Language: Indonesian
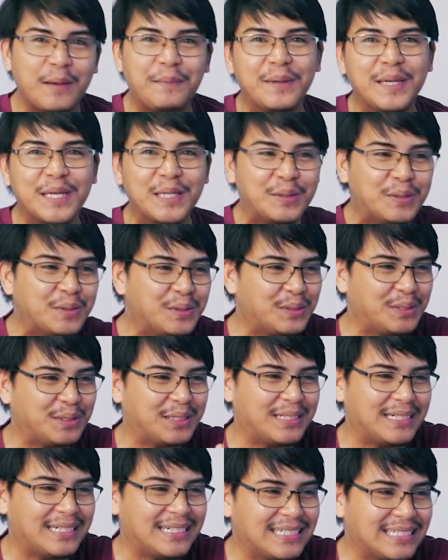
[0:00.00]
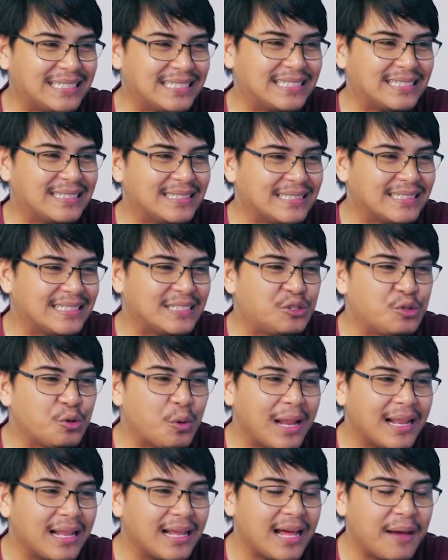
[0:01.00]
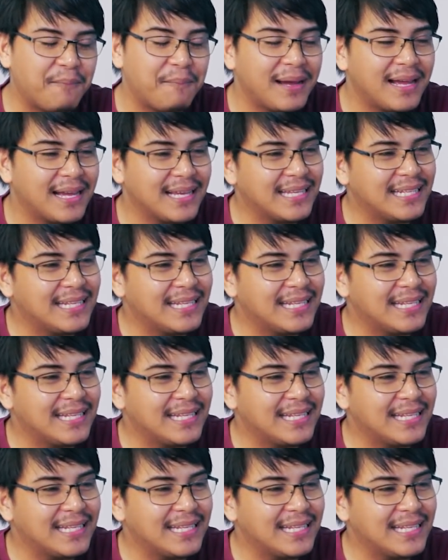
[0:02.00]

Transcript: Tapi itu uh, jual apa?